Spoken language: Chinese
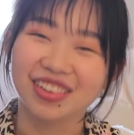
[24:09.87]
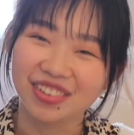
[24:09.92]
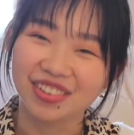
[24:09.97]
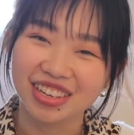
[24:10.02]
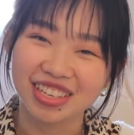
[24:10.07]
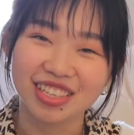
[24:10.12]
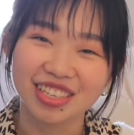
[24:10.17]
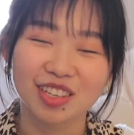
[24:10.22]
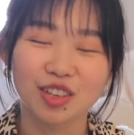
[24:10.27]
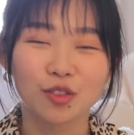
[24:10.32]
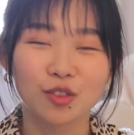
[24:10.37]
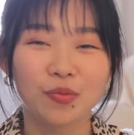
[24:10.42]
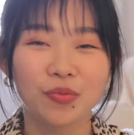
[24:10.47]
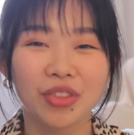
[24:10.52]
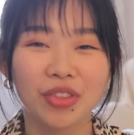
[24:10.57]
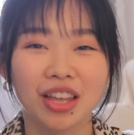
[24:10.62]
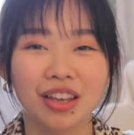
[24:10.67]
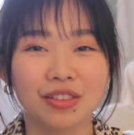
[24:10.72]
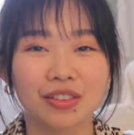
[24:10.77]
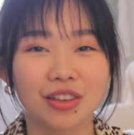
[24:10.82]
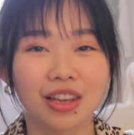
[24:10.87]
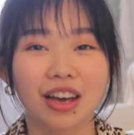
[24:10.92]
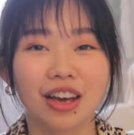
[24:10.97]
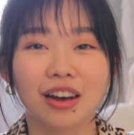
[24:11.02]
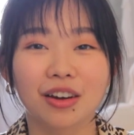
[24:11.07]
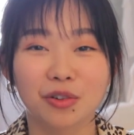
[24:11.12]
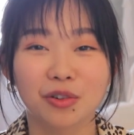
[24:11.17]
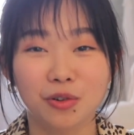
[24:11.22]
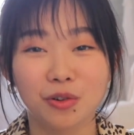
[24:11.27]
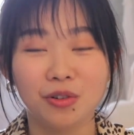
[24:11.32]
Anyways。所以
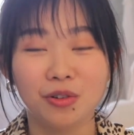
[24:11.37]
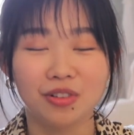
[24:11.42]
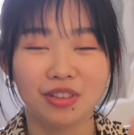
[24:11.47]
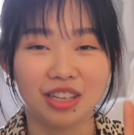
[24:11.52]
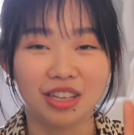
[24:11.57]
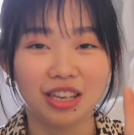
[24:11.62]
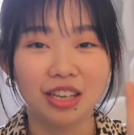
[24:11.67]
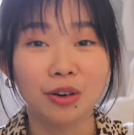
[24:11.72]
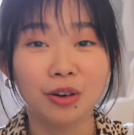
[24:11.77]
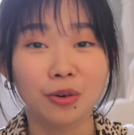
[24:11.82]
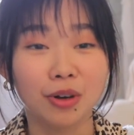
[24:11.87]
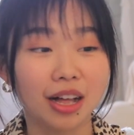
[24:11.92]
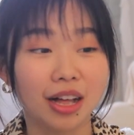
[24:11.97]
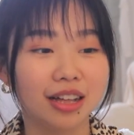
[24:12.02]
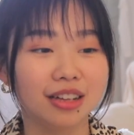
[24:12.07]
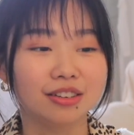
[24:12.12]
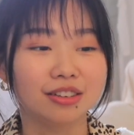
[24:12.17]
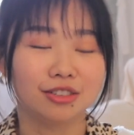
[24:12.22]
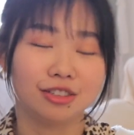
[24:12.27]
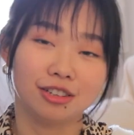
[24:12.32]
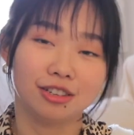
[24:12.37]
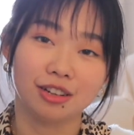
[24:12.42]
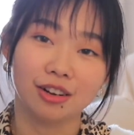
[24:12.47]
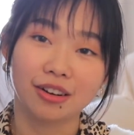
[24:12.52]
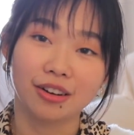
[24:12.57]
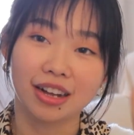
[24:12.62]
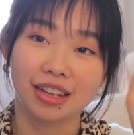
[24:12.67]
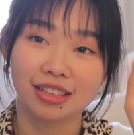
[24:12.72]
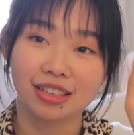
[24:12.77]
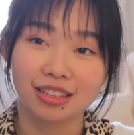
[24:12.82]
啊，如果你有感恩石
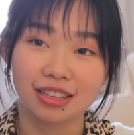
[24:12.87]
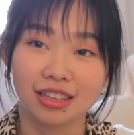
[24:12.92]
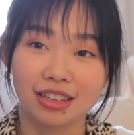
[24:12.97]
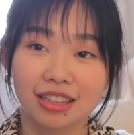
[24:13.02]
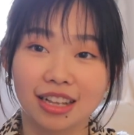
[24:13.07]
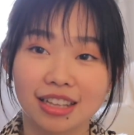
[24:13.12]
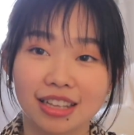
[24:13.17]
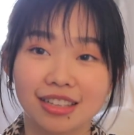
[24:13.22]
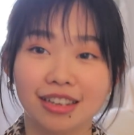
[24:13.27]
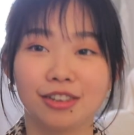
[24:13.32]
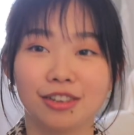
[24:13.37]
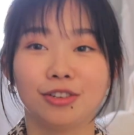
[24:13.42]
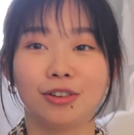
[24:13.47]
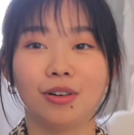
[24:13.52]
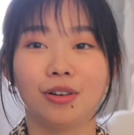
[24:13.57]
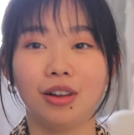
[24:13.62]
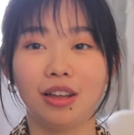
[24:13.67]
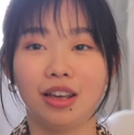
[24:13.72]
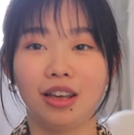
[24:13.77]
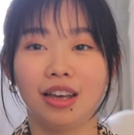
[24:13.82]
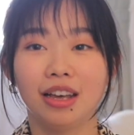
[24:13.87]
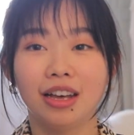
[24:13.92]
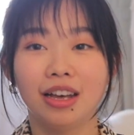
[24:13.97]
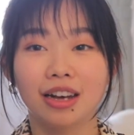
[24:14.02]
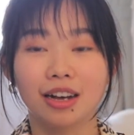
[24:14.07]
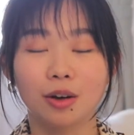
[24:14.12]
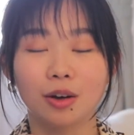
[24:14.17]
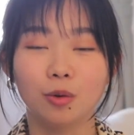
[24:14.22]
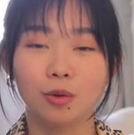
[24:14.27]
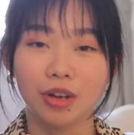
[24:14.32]
的话，请拿在手里，
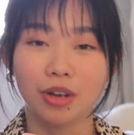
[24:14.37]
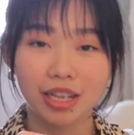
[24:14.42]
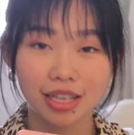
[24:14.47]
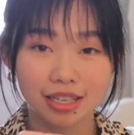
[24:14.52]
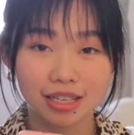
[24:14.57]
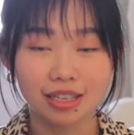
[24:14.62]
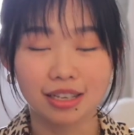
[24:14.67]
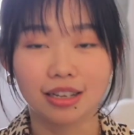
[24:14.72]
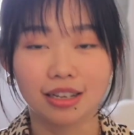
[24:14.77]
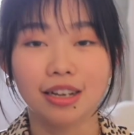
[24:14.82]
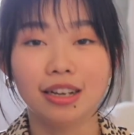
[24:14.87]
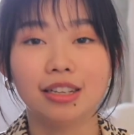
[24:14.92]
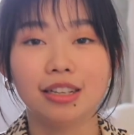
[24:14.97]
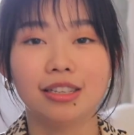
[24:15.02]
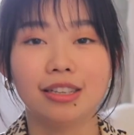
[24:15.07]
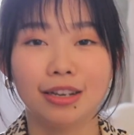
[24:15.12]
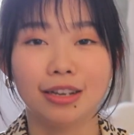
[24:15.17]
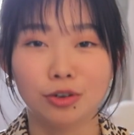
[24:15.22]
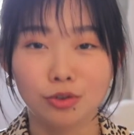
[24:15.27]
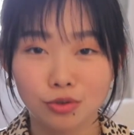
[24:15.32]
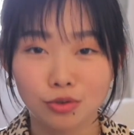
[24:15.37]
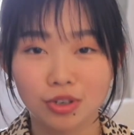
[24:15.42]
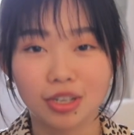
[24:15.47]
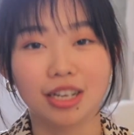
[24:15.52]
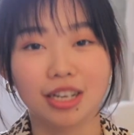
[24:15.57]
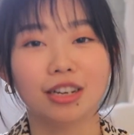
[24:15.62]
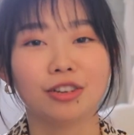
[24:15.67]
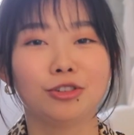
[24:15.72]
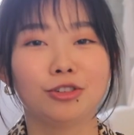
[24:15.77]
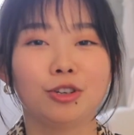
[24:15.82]
跟我一起结束
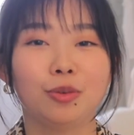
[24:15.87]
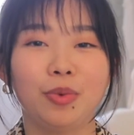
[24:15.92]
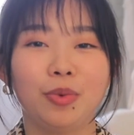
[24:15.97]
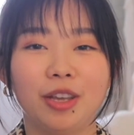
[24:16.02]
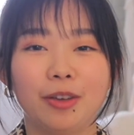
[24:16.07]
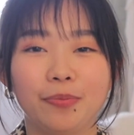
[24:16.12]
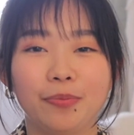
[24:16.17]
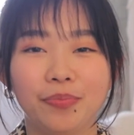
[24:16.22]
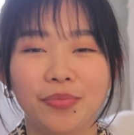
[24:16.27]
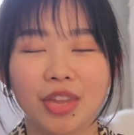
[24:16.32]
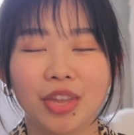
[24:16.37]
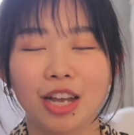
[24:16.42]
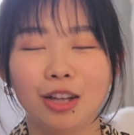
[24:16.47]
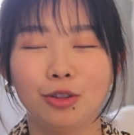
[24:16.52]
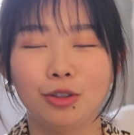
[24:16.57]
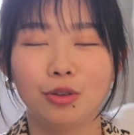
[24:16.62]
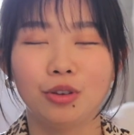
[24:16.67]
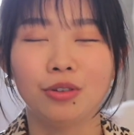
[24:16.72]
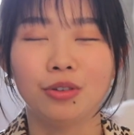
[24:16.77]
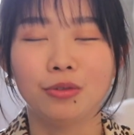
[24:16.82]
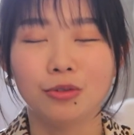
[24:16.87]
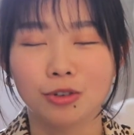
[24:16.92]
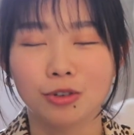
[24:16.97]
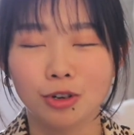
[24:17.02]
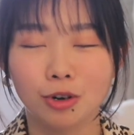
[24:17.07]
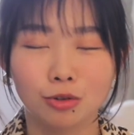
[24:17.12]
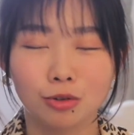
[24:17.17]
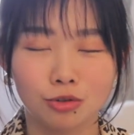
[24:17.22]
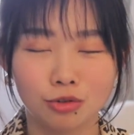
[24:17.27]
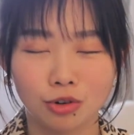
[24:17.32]
这个视频。对宇
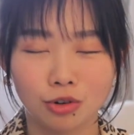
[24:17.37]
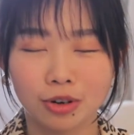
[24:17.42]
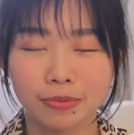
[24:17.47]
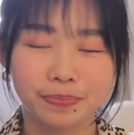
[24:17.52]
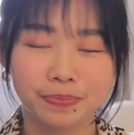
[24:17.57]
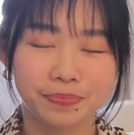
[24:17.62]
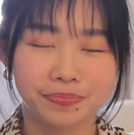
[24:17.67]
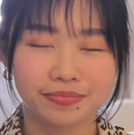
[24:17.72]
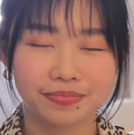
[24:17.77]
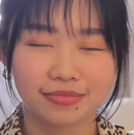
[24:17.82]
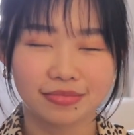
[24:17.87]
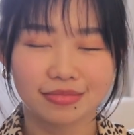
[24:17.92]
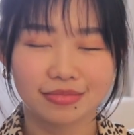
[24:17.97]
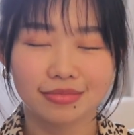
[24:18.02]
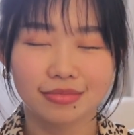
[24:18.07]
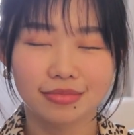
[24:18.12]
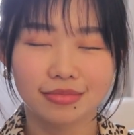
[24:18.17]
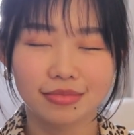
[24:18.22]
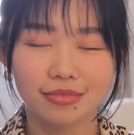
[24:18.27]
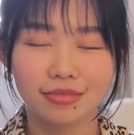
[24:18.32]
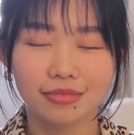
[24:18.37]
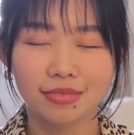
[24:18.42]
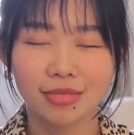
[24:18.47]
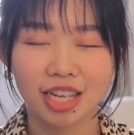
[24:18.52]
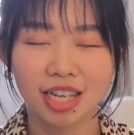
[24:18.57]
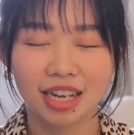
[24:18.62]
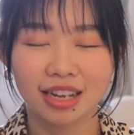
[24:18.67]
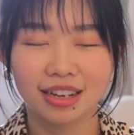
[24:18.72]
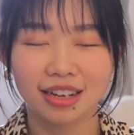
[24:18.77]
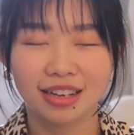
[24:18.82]
宙
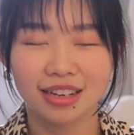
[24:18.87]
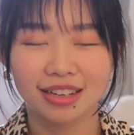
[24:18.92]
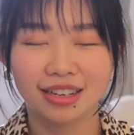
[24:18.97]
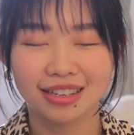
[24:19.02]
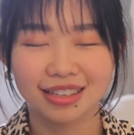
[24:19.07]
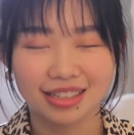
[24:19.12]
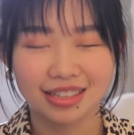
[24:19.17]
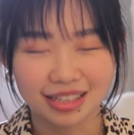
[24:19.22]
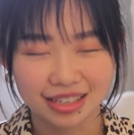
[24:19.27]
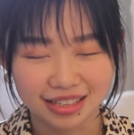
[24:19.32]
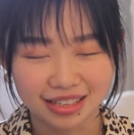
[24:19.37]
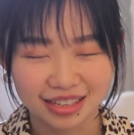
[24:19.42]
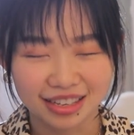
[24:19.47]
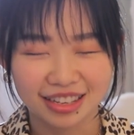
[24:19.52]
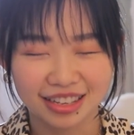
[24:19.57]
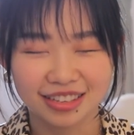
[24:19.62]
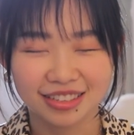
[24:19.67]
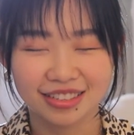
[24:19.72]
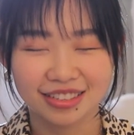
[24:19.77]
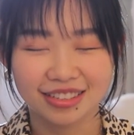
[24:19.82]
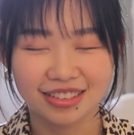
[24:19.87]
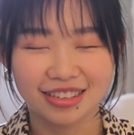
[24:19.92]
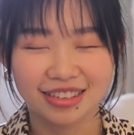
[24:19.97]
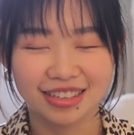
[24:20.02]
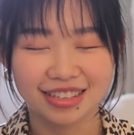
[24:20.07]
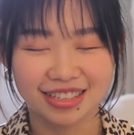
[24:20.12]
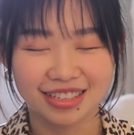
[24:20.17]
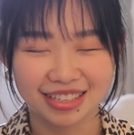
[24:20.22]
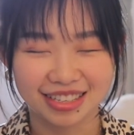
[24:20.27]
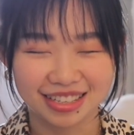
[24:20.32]
说：“谢谢，
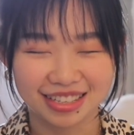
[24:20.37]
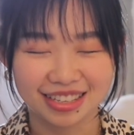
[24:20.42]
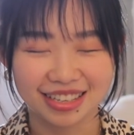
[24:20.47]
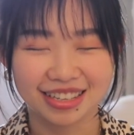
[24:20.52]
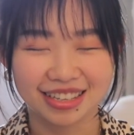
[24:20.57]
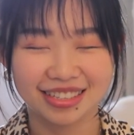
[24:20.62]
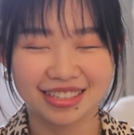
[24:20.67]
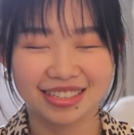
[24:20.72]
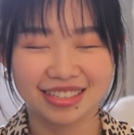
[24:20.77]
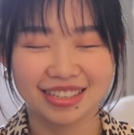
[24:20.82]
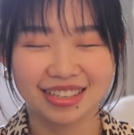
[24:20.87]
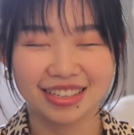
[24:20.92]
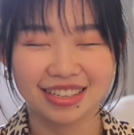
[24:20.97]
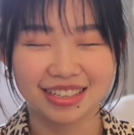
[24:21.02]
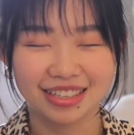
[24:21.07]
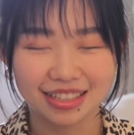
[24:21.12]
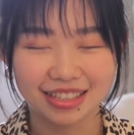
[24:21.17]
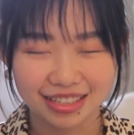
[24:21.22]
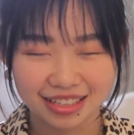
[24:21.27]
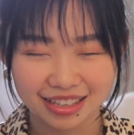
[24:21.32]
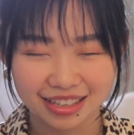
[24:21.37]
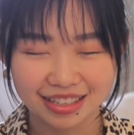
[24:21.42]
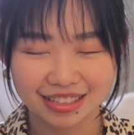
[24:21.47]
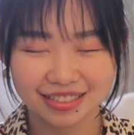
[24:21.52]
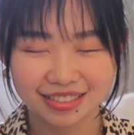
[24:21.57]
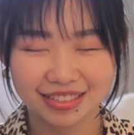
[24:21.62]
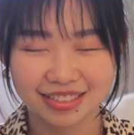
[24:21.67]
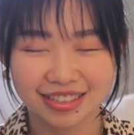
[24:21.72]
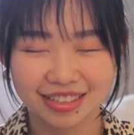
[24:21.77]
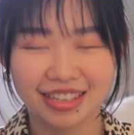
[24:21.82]
谢谢，谢谢，